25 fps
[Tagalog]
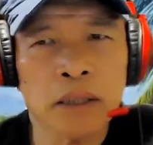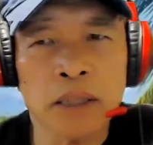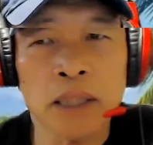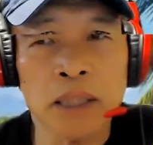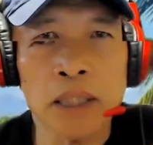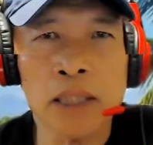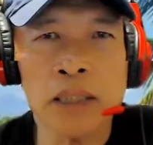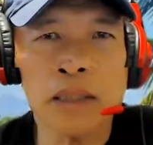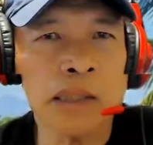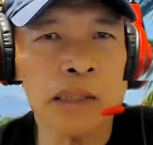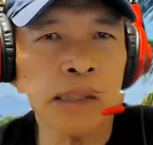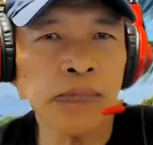
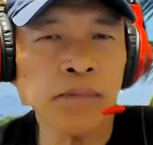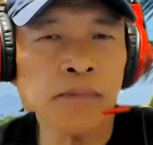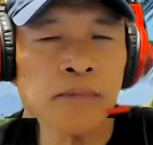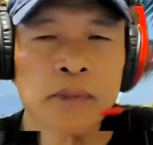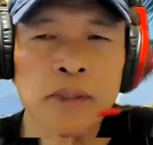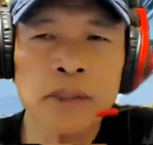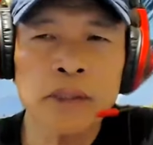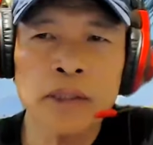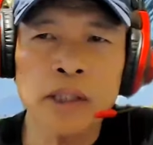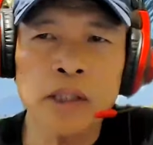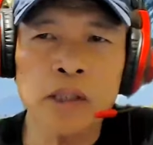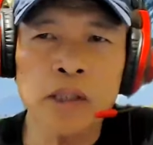Yan.
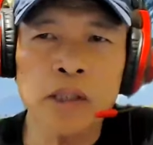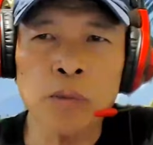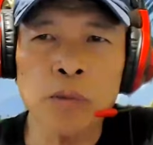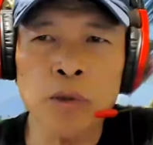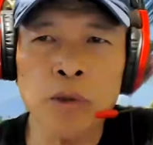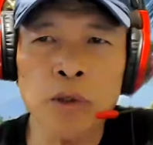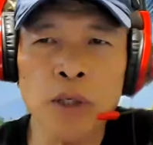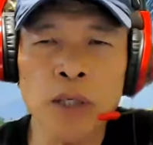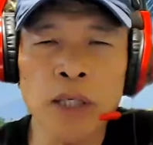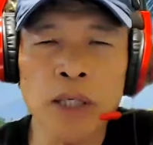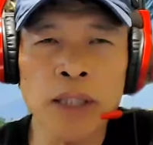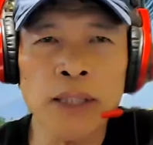Ito
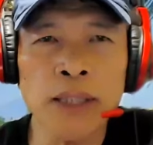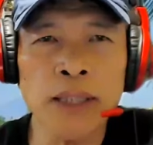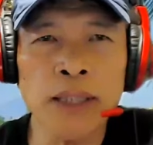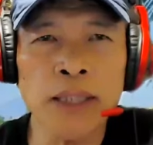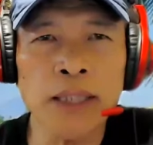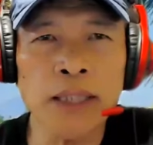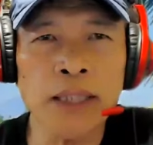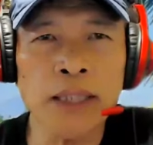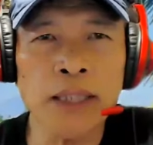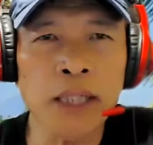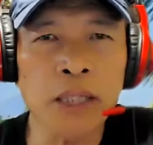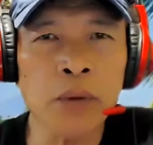po ay
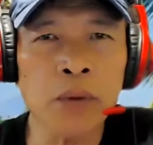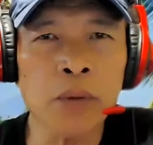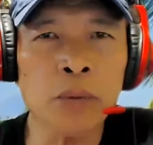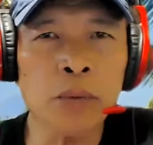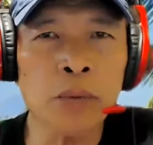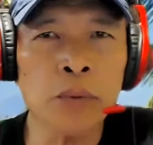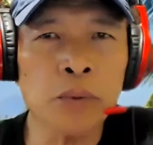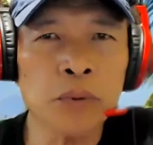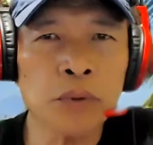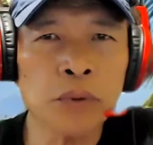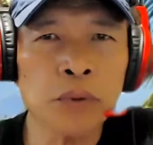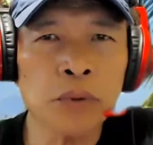nilinaw
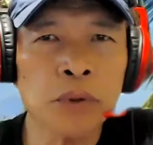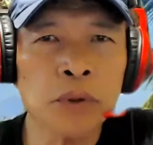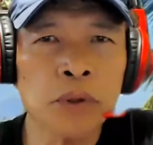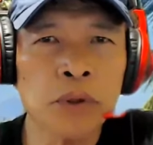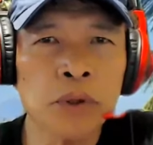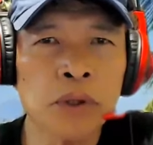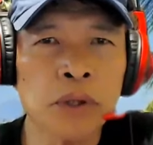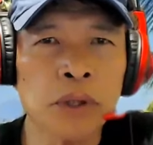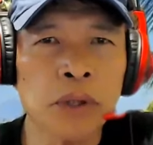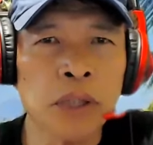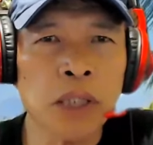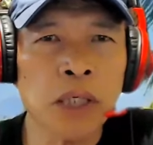
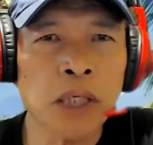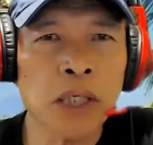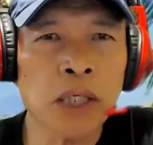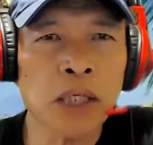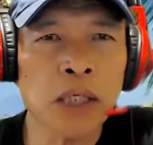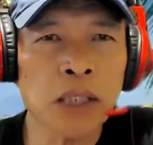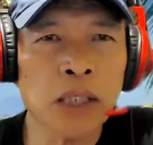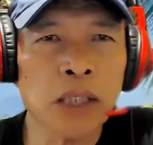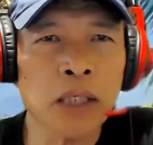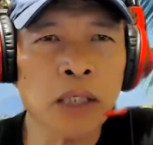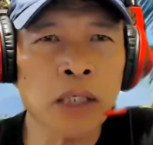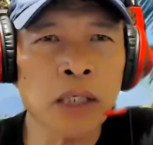ng
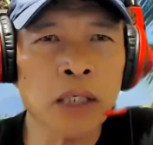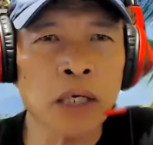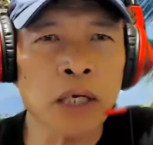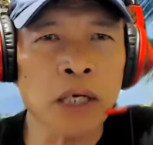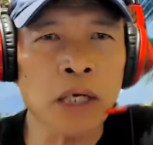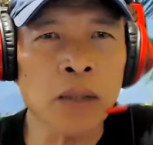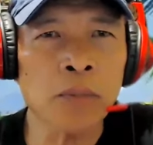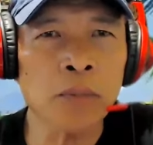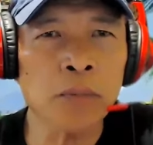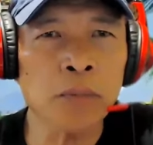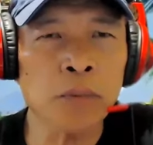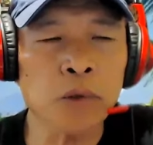uh,
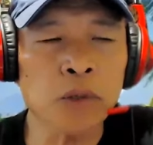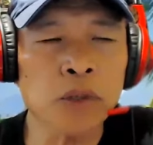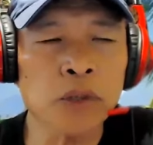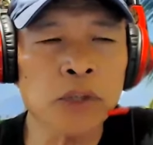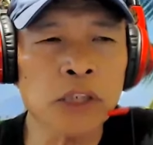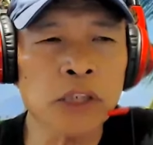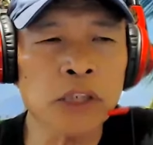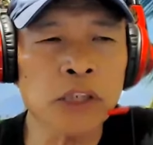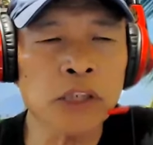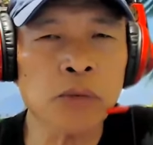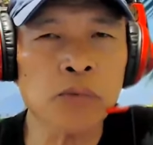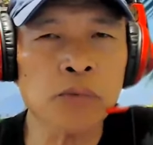Armed
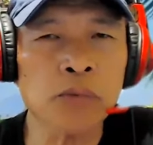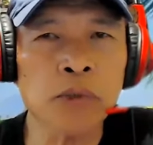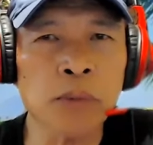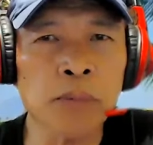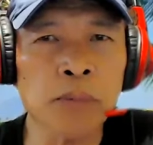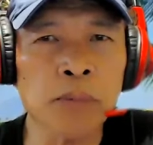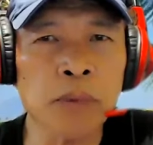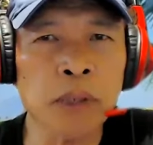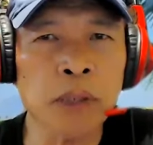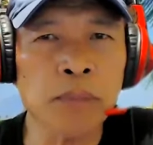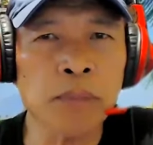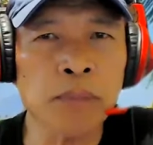Forces of the
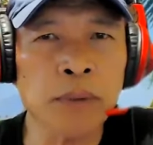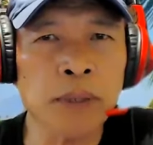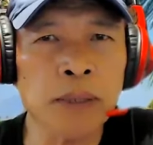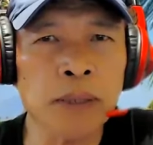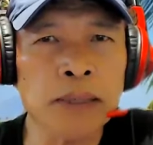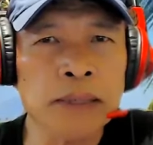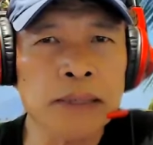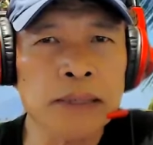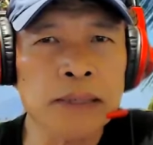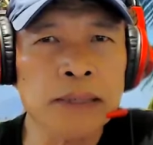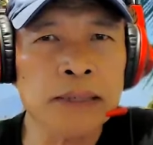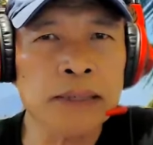
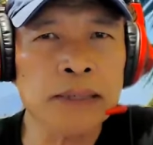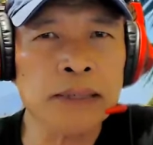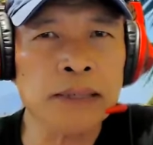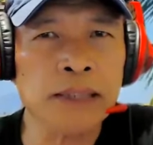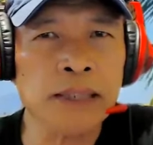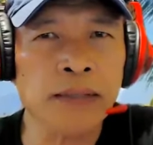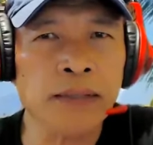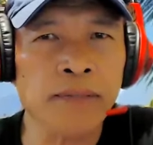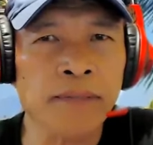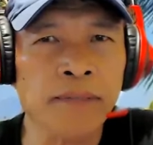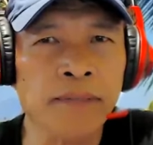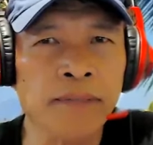Philippines
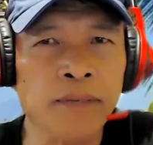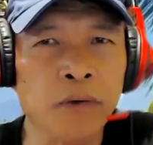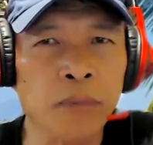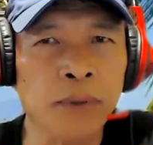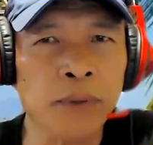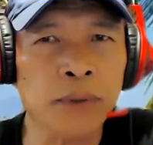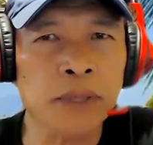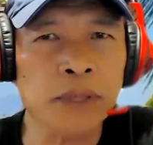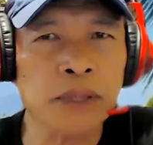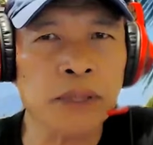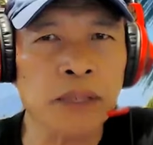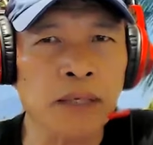Chief of
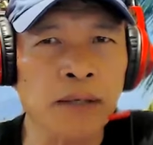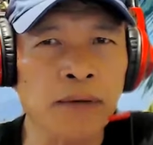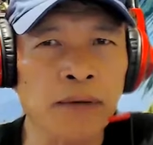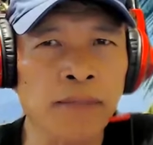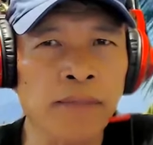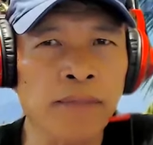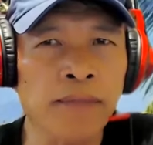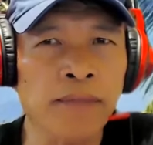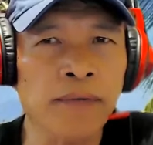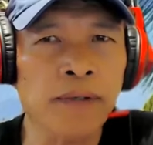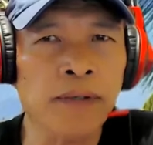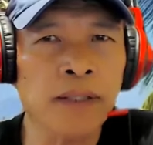Staff
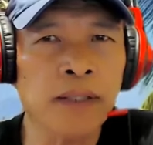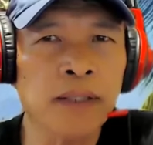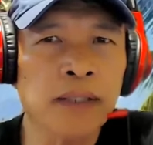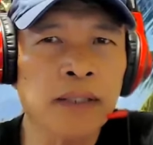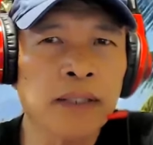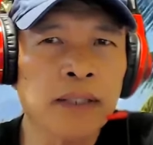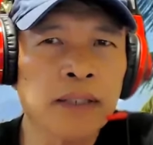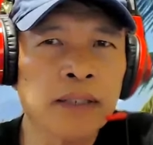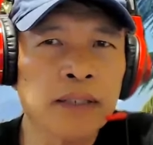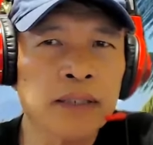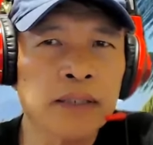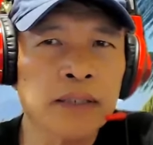
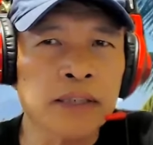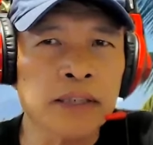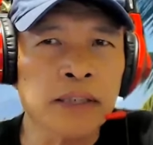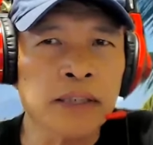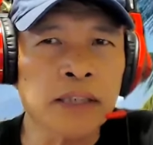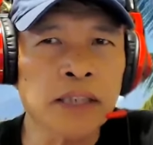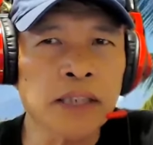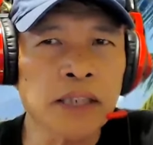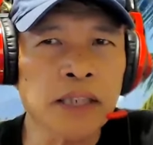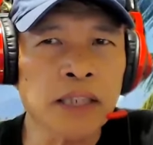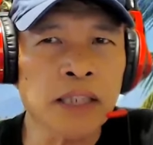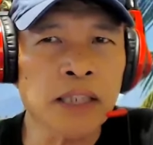
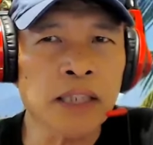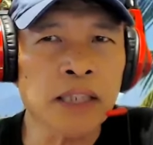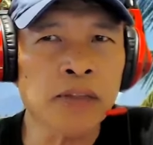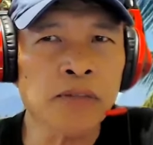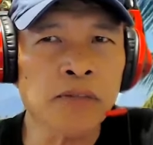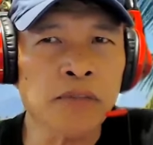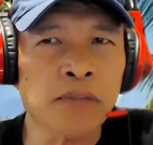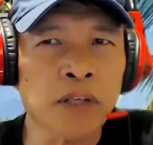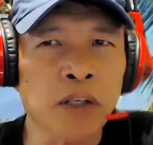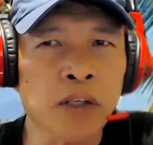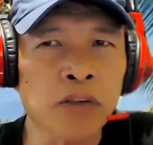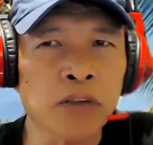General
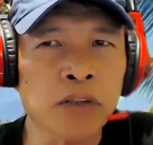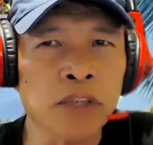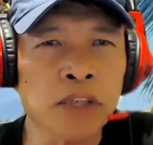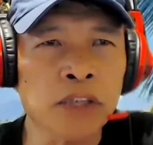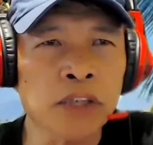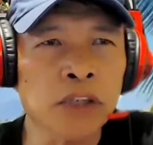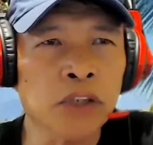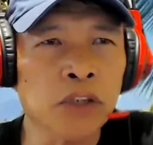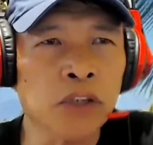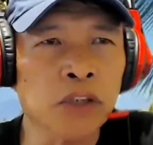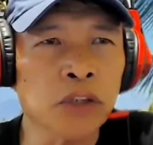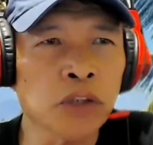Browner
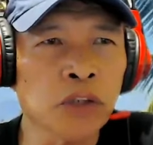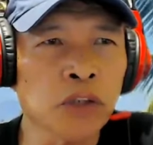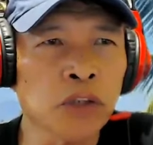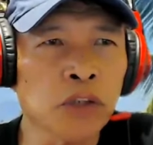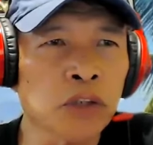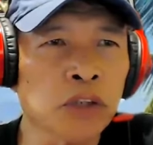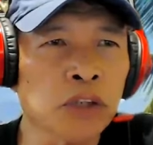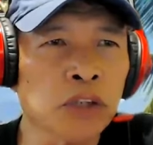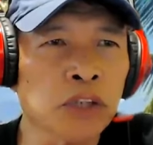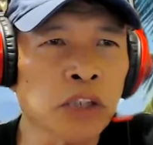Jr.